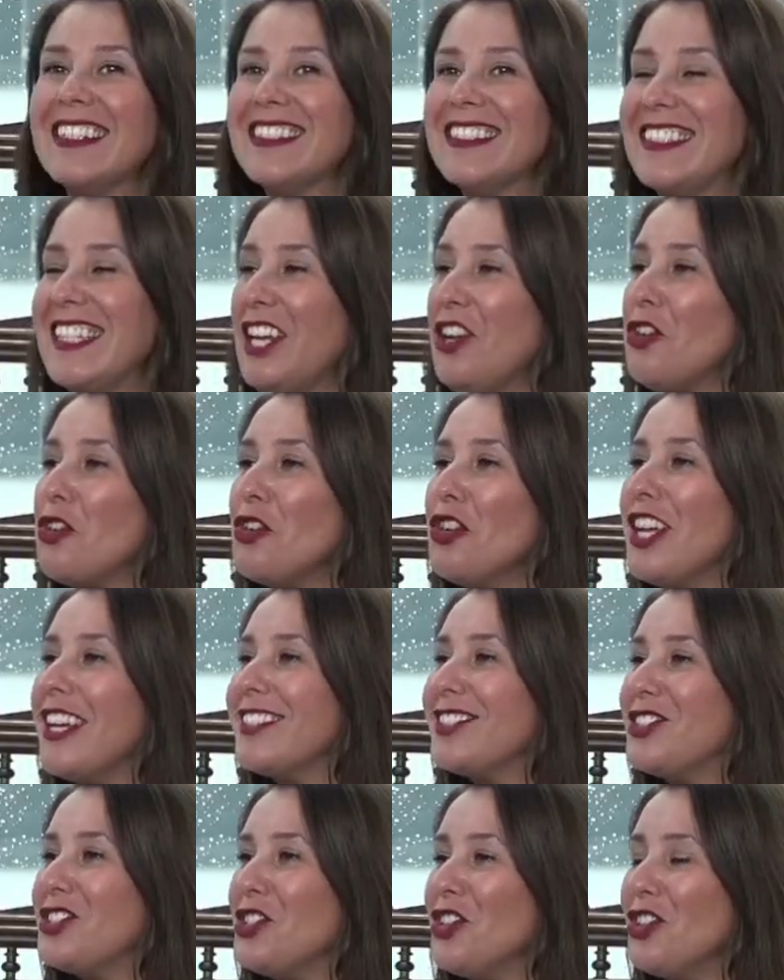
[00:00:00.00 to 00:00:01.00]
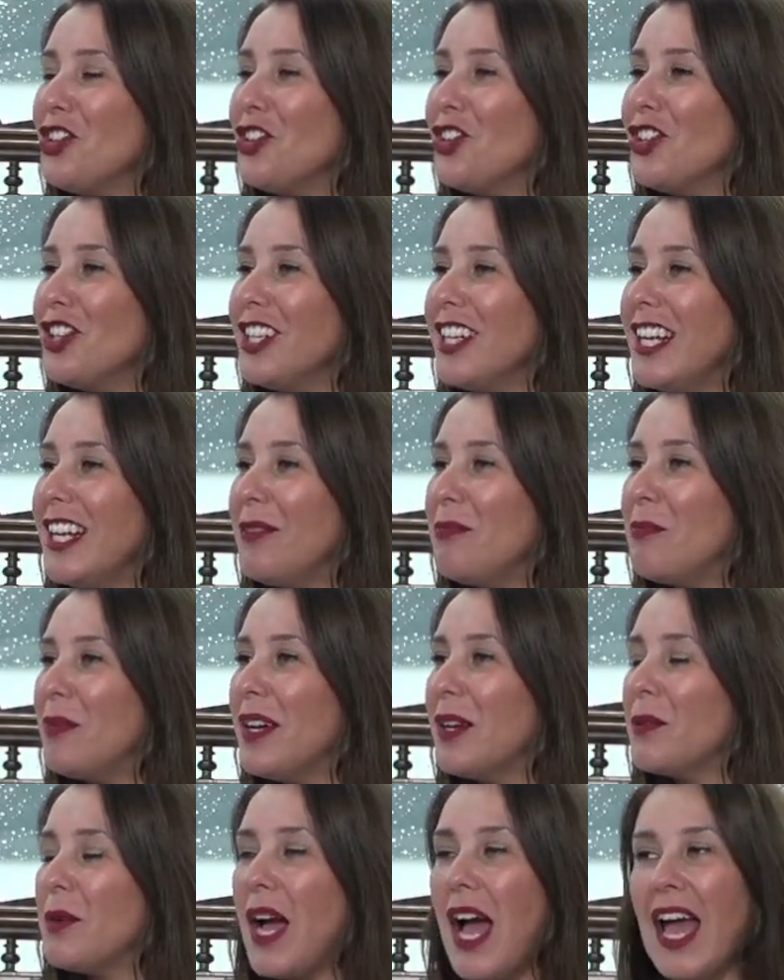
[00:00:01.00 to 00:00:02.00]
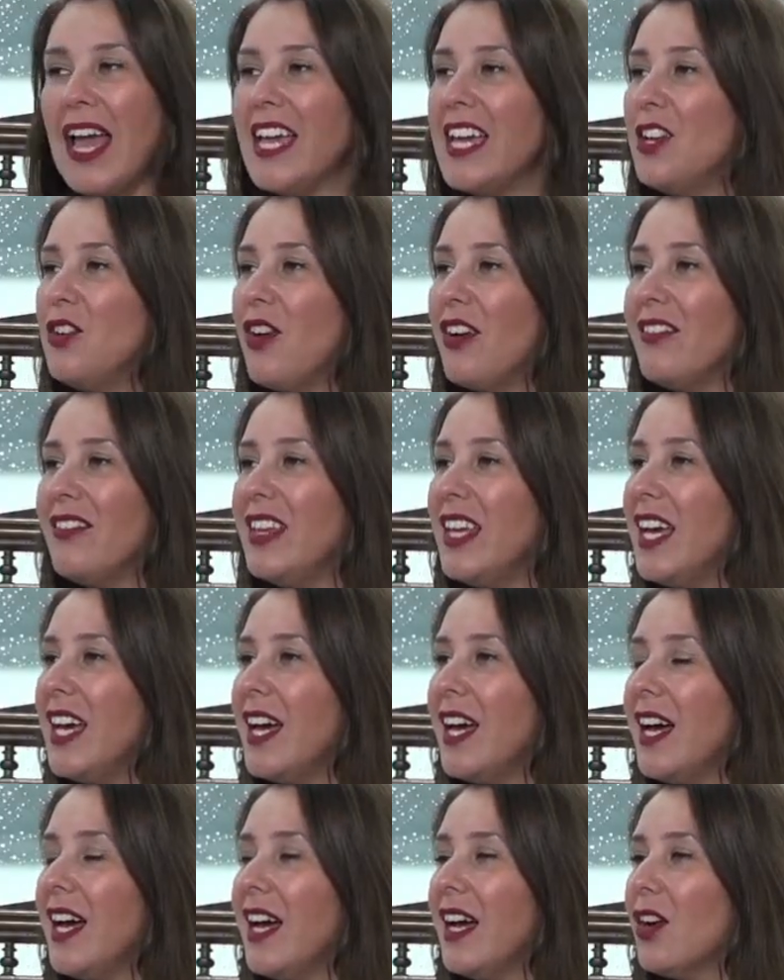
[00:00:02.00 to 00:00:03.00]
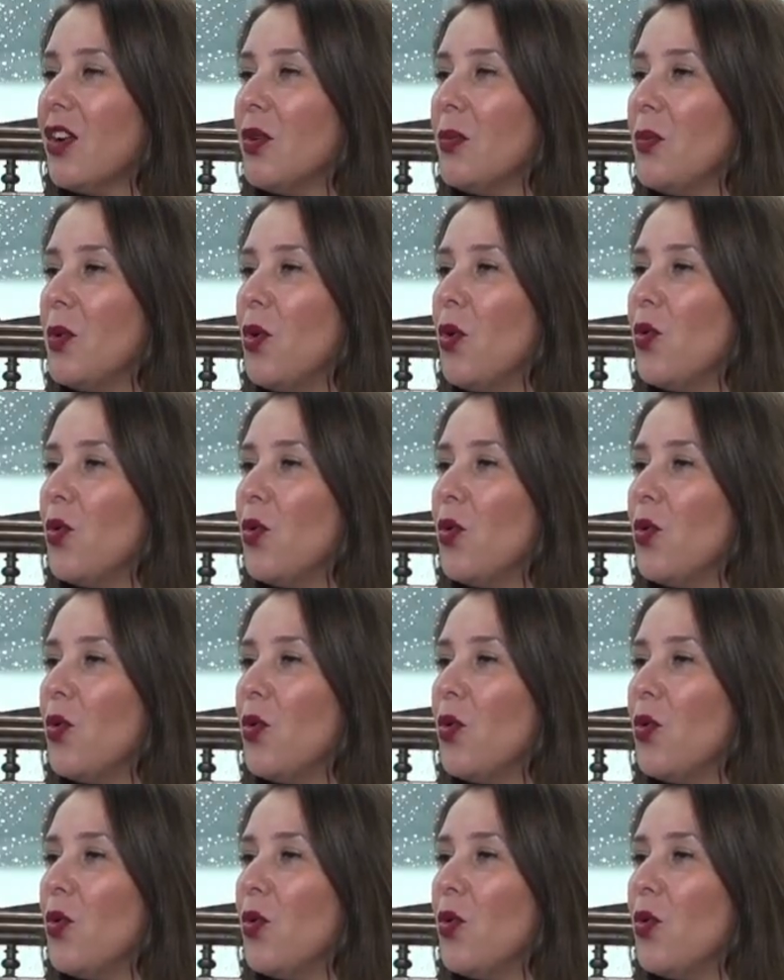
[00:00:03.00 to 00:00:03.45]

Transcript: cero conexión con el... Ahí no había como